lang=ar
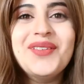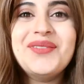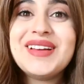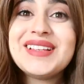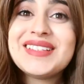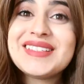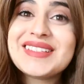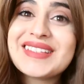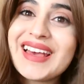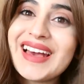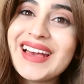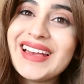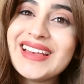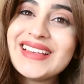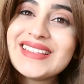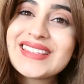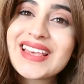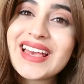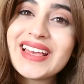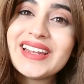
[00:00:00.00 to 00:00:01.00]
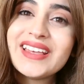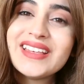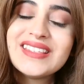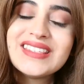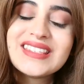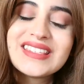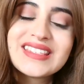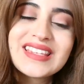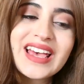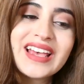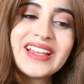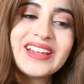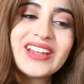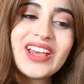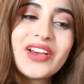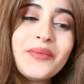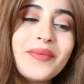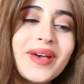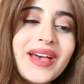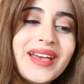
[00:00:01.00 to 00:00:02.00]
وبس جايز أنا
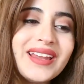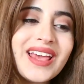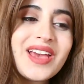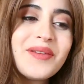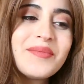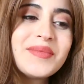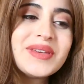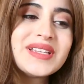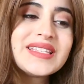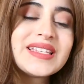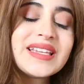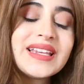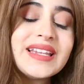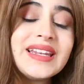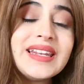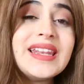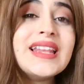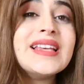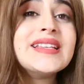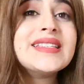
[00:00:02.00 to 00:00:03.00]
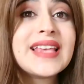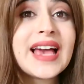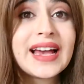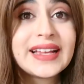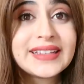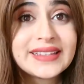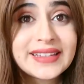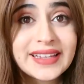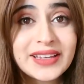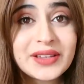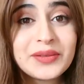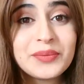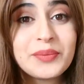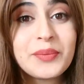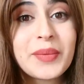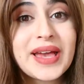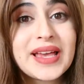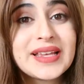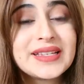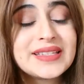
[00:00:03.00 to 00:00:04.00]
إنسانة ما نامت إلا
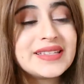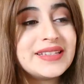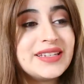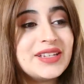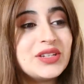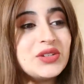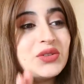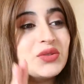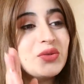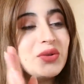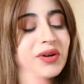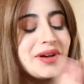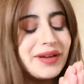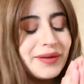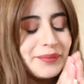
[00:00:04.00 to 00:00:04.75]
ساعتين بس لأنه